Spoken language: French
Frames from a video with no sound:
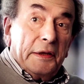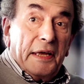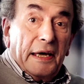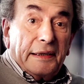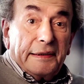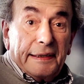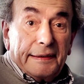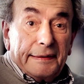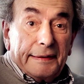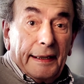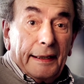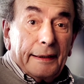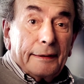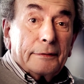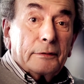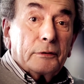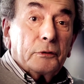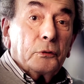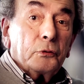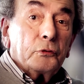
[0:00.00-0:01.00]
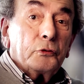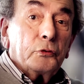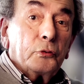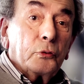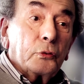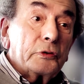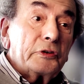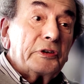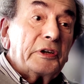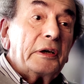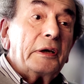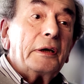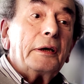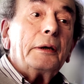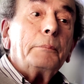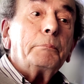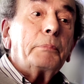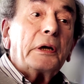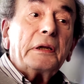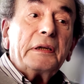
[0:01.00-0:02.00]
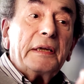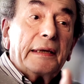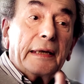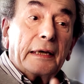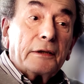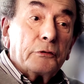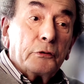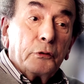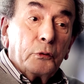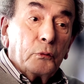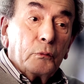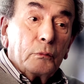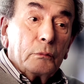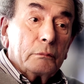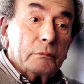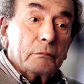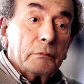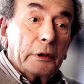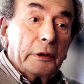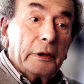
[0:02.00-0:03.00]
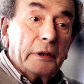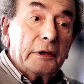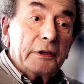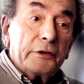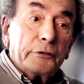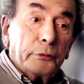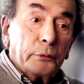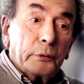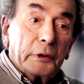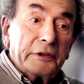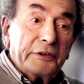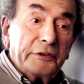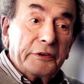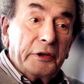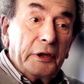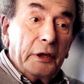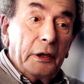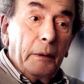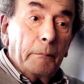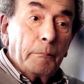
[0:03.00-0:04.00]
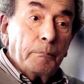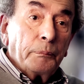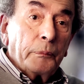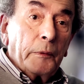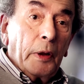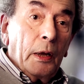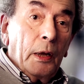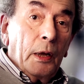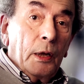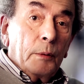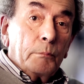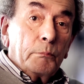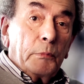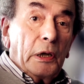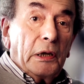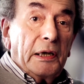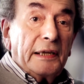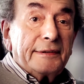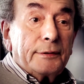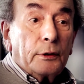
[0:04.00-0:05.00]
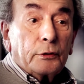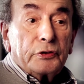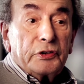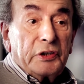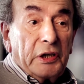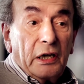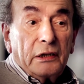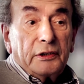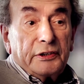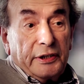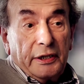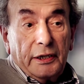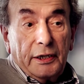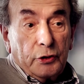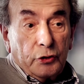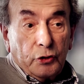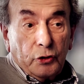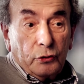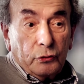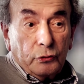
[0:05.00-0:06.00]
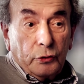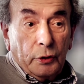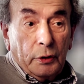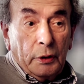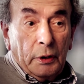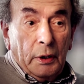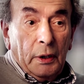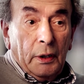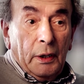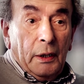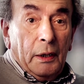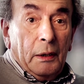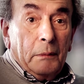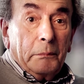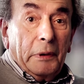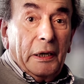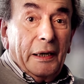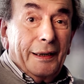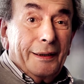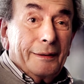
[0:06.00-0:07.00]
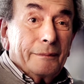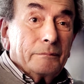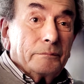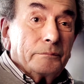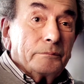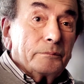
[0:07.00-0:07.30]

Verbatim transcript: Il y a des textes sur ces prédications, voyez, qui sont restés, mais l'essentiel, c'est légende. Mais